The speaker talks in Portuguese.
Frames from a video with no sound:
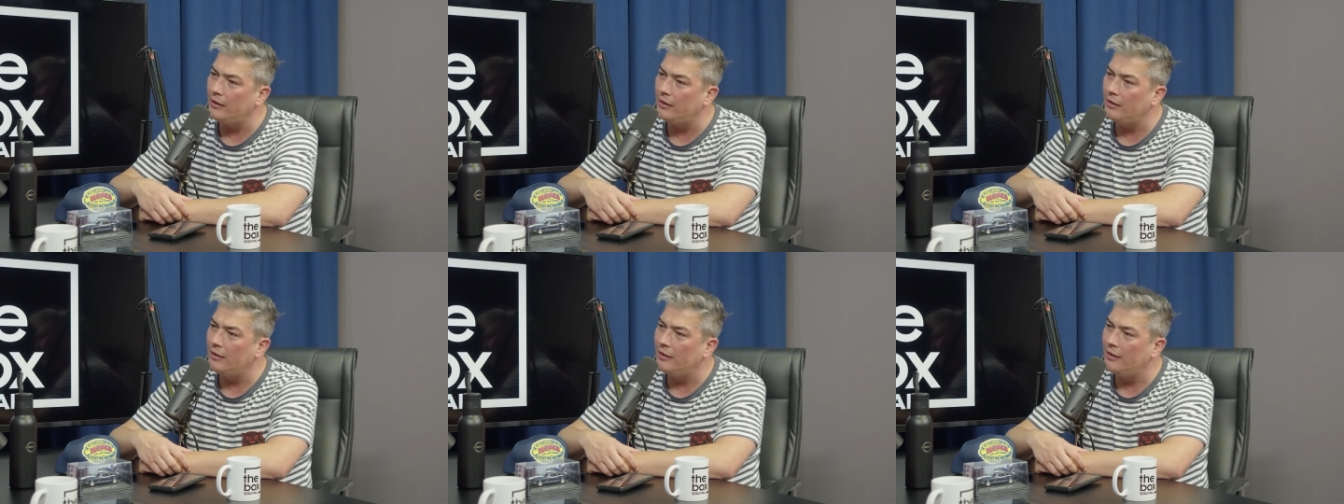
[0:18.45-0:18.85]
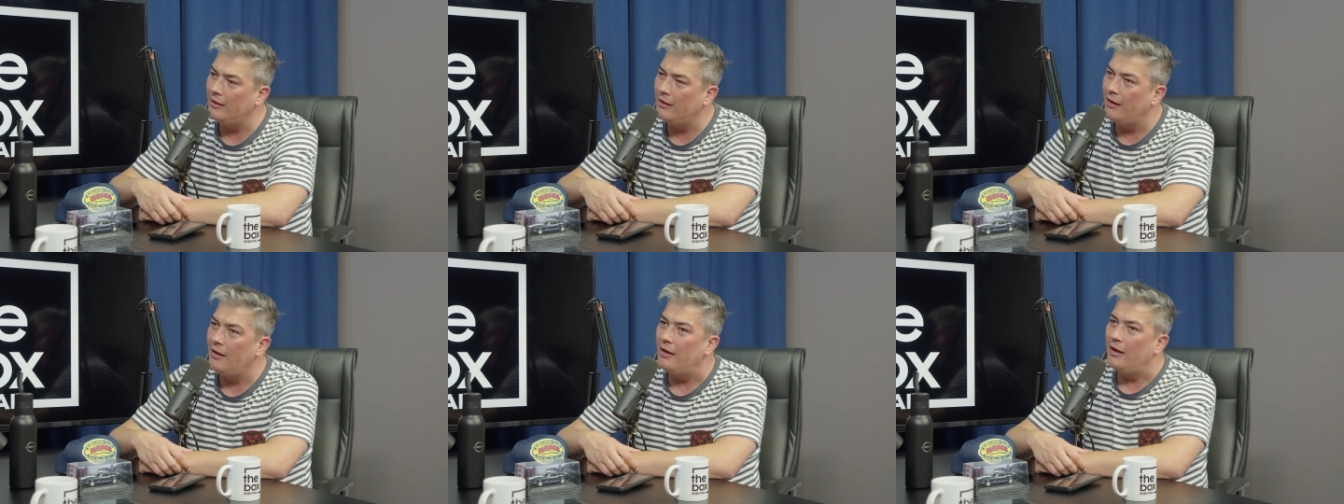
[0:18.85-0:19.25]
Que
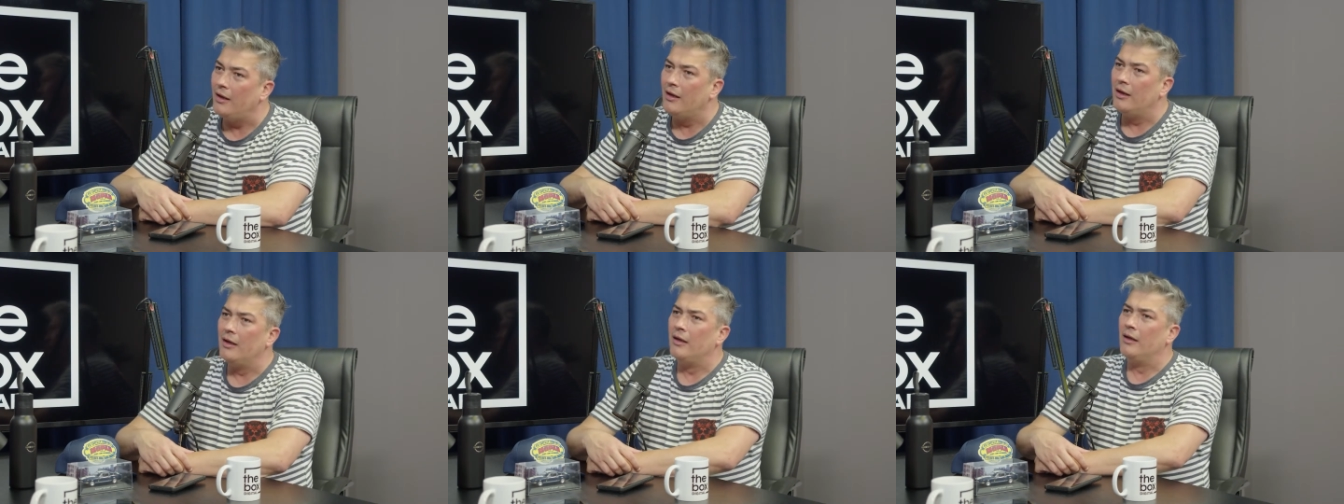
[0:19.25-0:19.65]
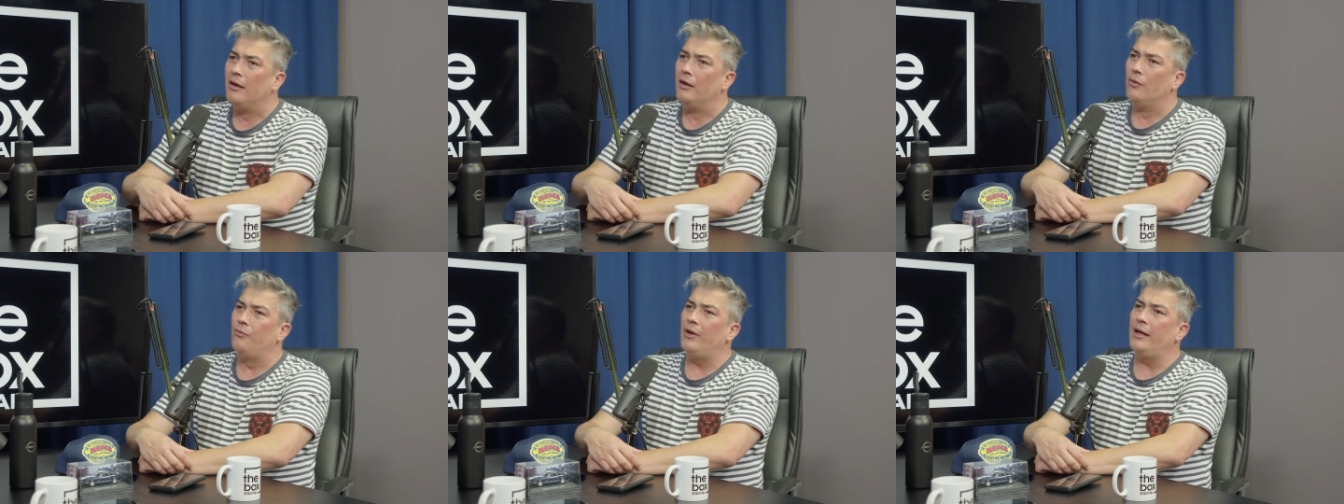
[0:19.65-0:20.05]
loucura que é isso, né?
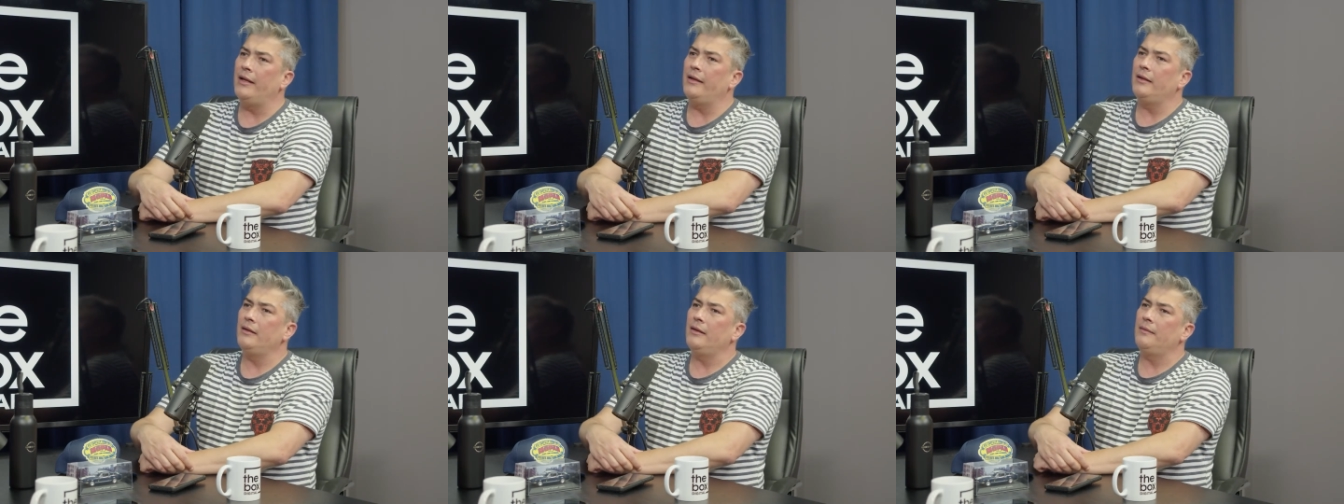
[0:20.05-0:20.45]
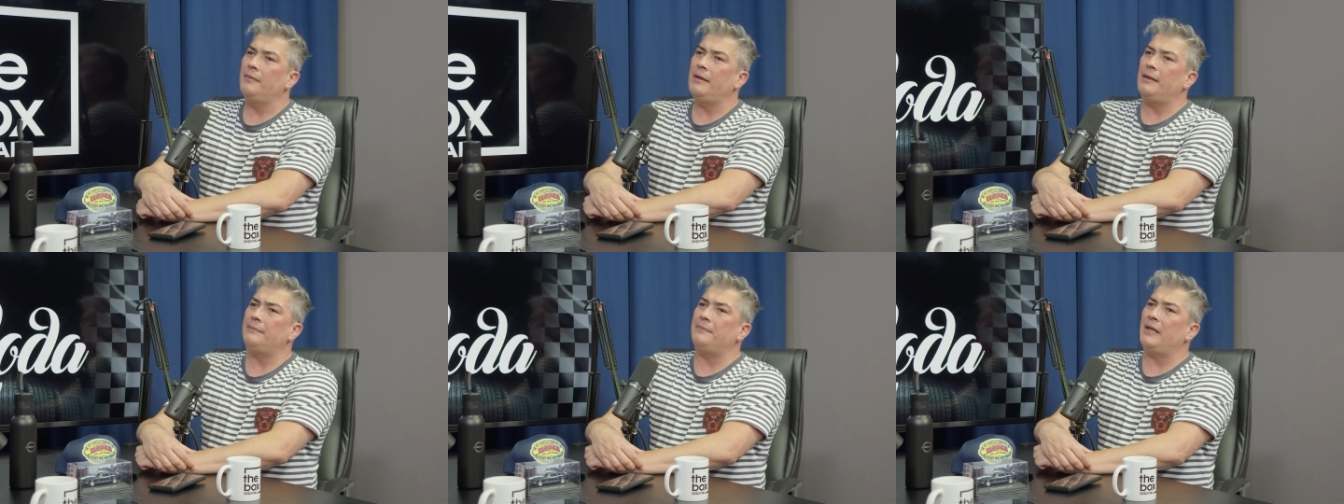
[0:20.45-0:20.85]
Falei,
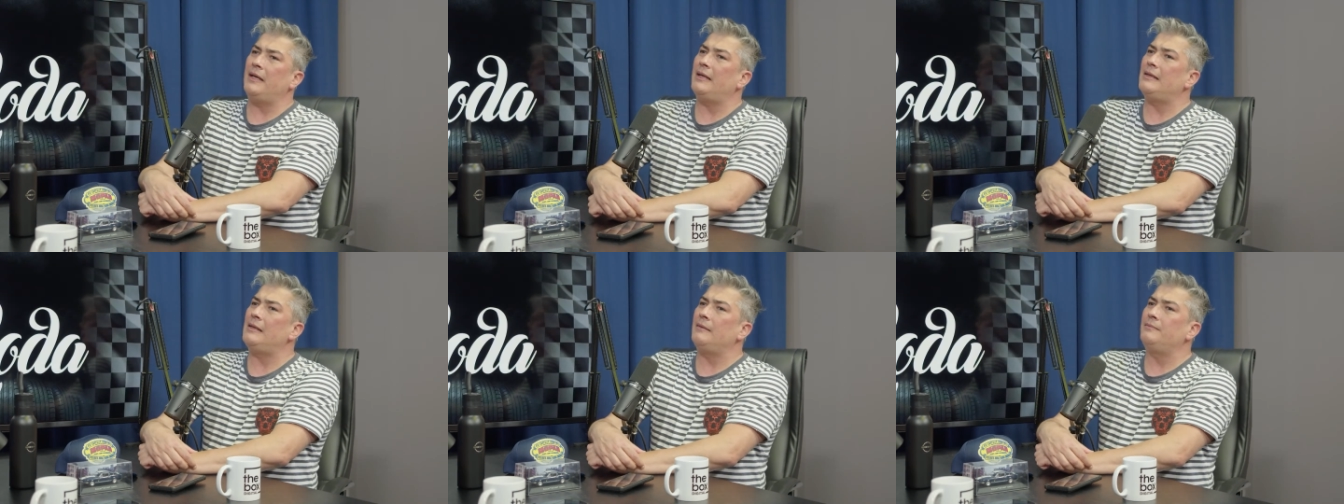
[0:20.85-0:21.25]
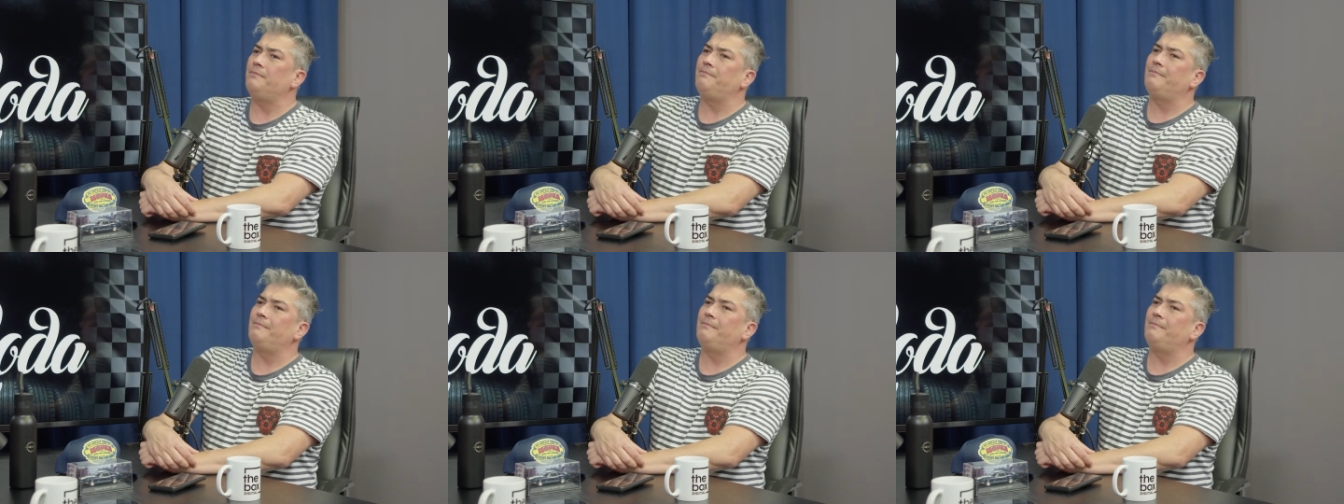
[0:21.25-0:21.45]
é, é,